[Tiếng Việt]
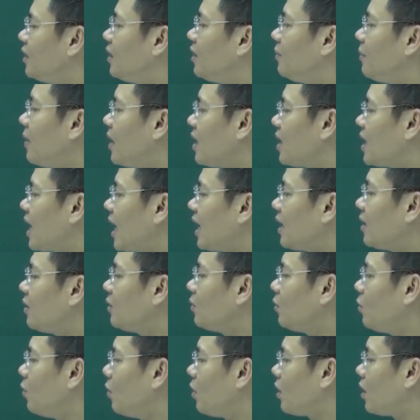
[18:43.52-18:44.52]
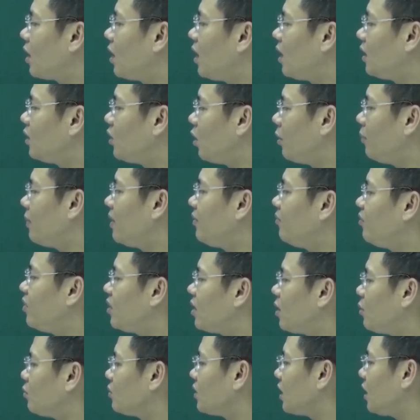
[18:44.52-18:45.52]
thì bằng căn của r nhỏ bình
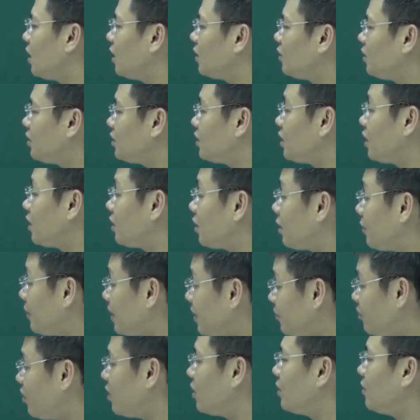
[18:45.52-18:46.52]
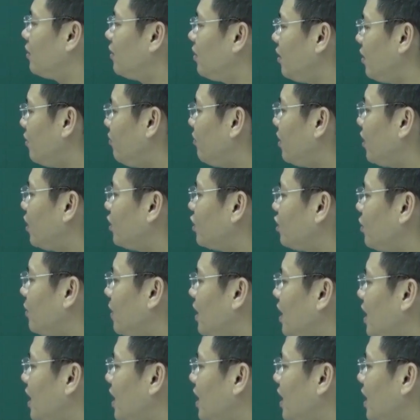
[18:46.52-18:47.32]
phương cộng z l trừ c tất cả bình phương và nó sẽ